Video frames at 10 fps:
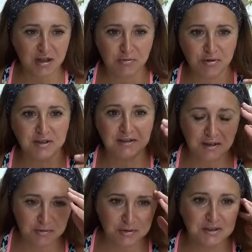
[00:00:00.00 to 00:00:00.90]
такое-то,
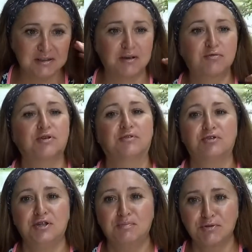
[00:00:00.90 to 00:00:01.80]
такое-то, такое-то.
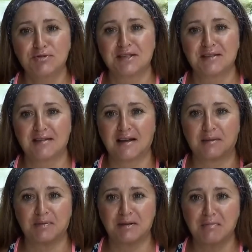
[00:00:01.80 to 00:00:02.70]
Вот не просто
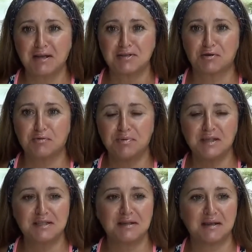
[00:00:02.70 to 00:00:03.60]
так, понимаете,
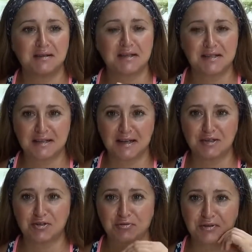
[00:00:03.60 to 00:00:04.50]
купить и отослать
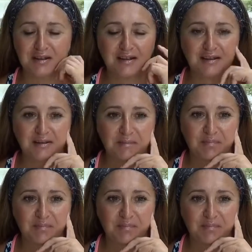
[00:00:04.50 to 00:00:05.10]
что-то. Нет.